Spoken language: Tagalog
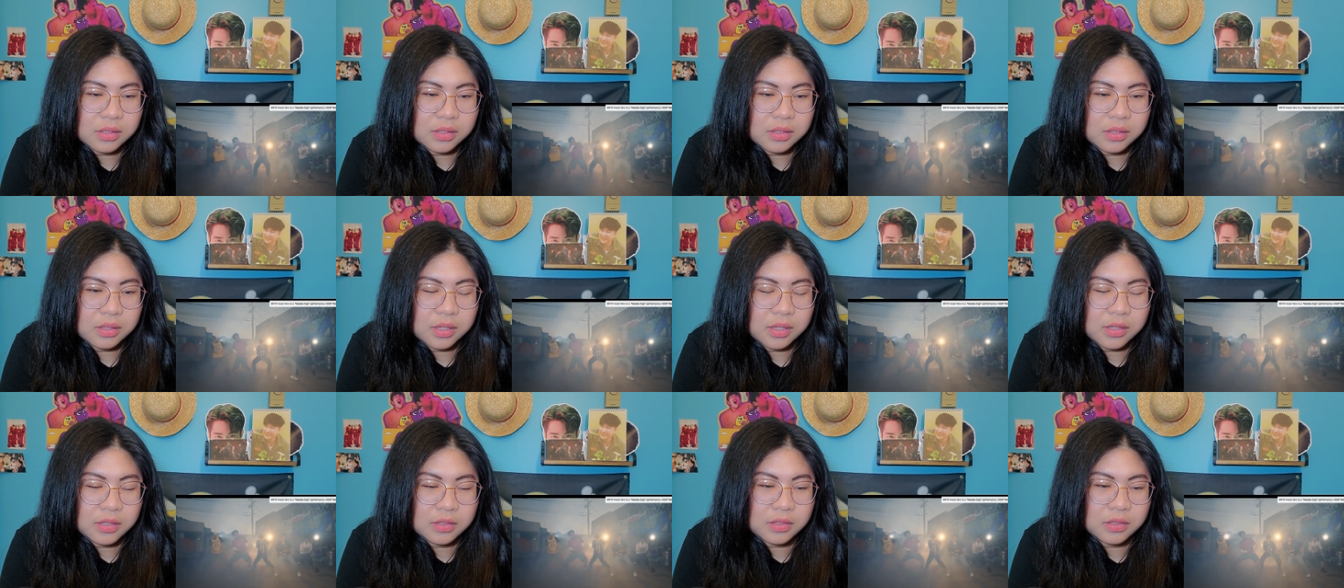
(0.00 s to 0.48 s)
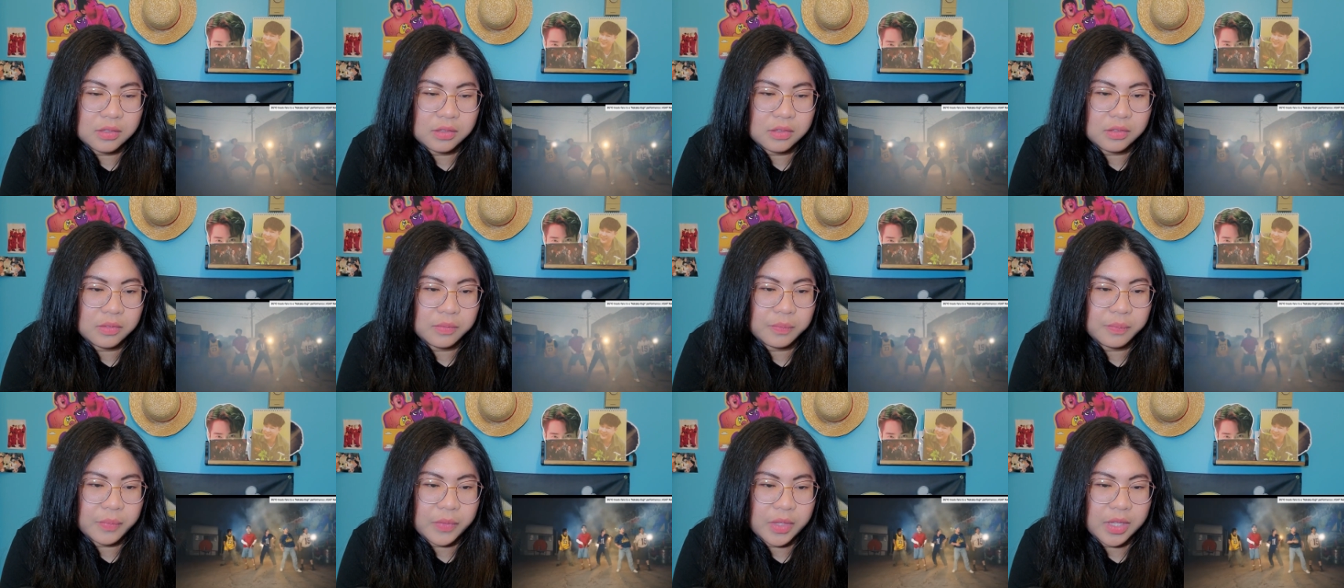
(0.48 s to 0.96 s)
Ano yun?
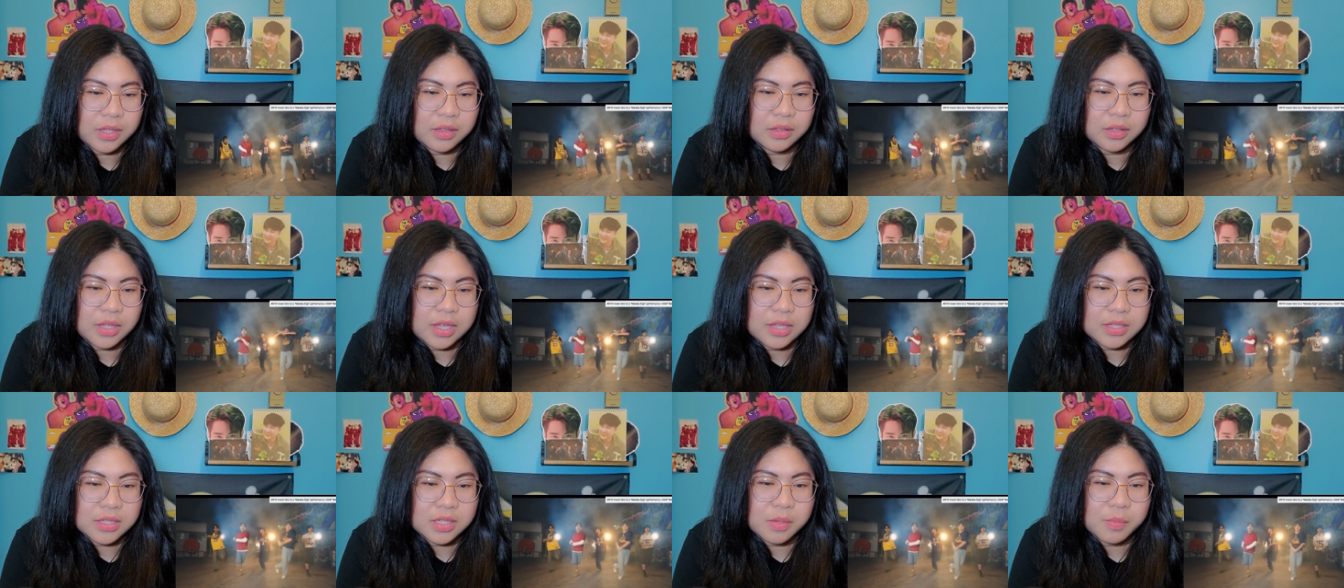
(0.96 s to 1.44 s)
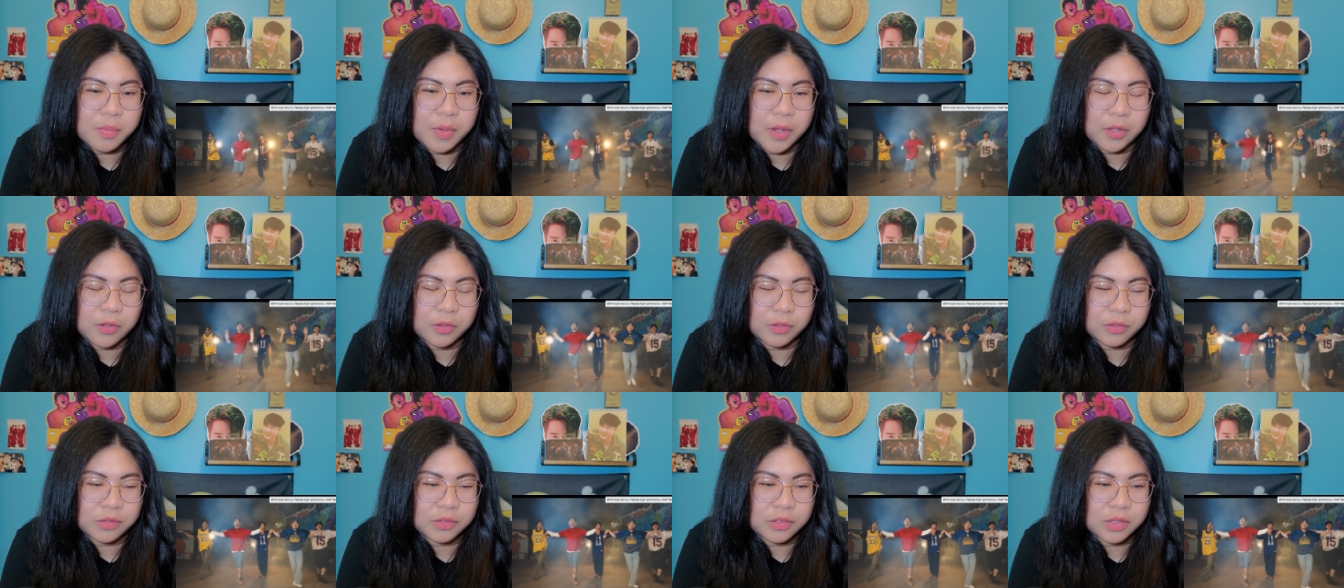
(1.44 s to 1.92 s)
NTC ba
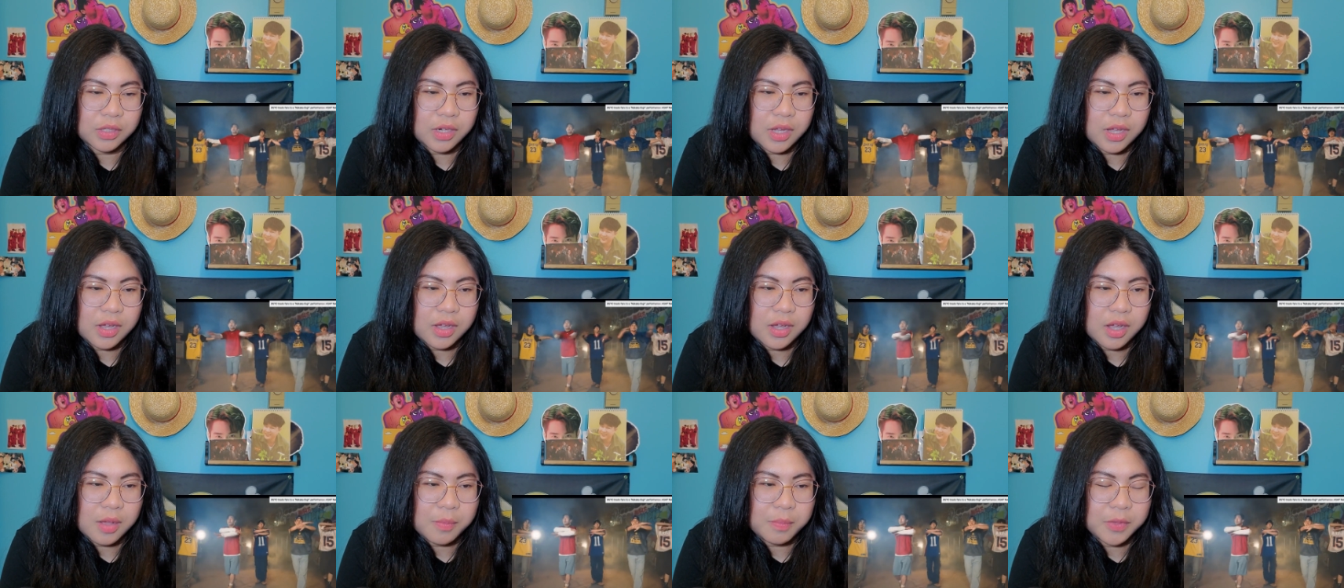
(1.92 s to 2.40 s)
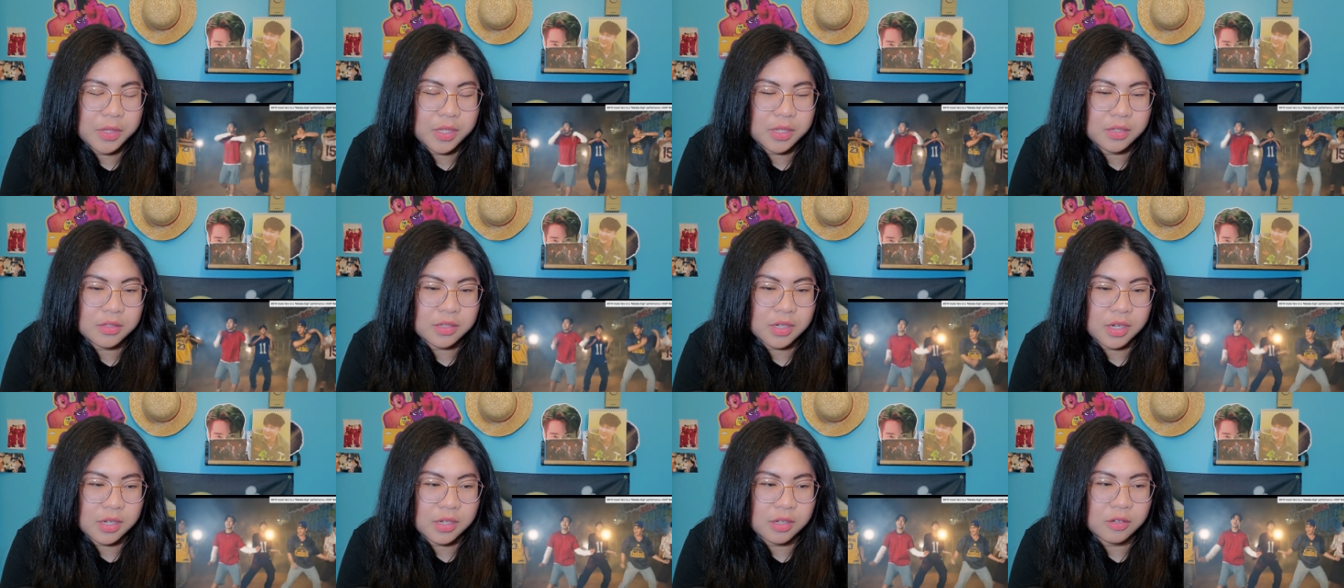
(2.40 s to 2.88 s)
yun? Nakakap din
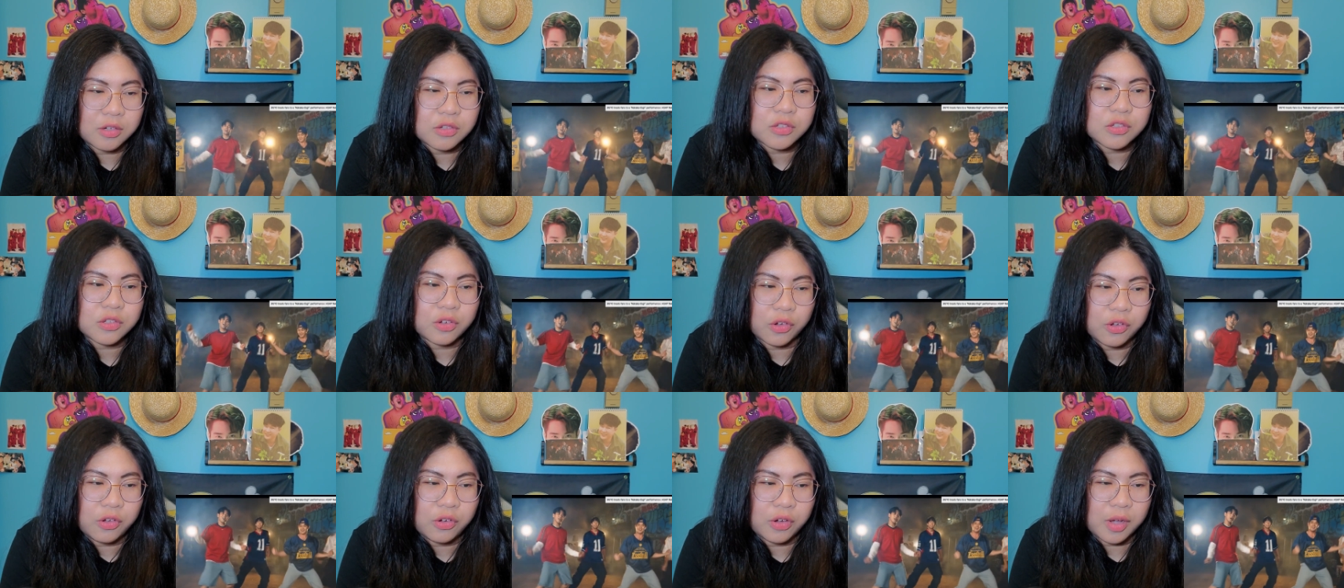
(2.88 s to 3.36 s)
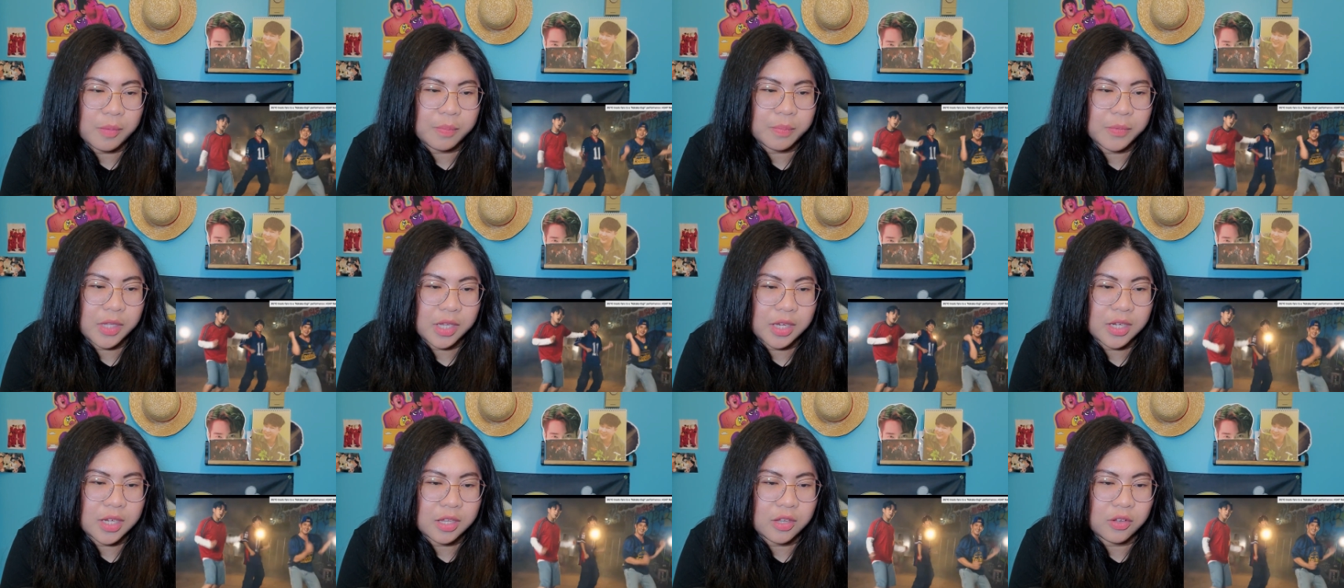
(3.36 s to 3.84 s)
siya. Nagusto ko yung cup
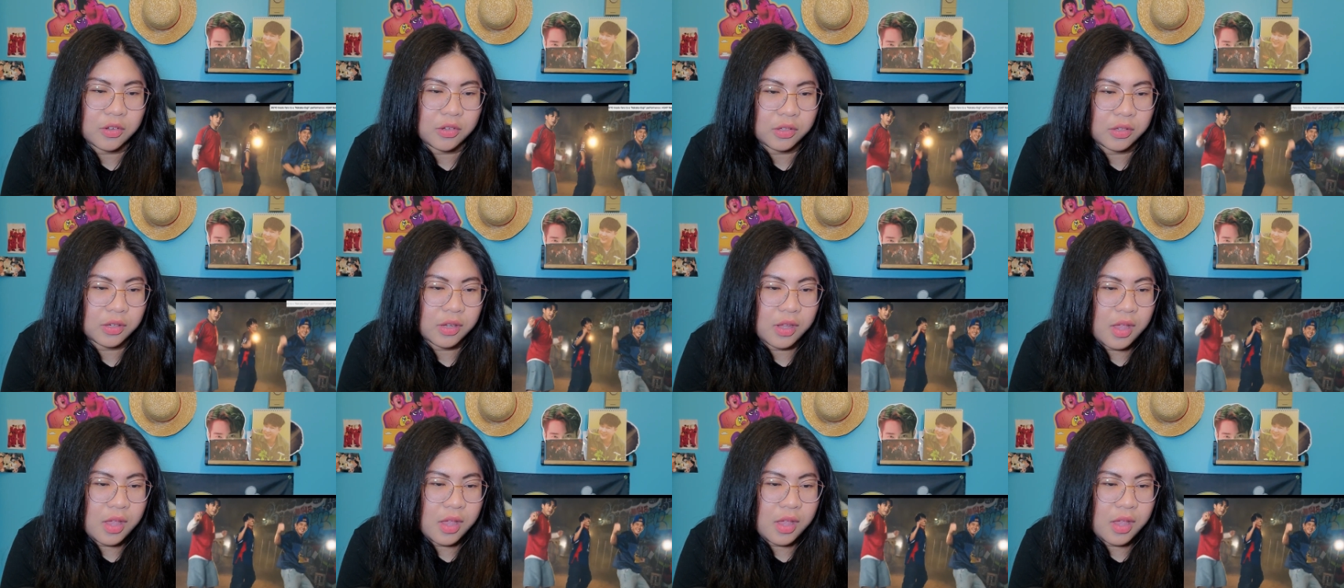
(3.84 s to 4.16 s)
nila yun.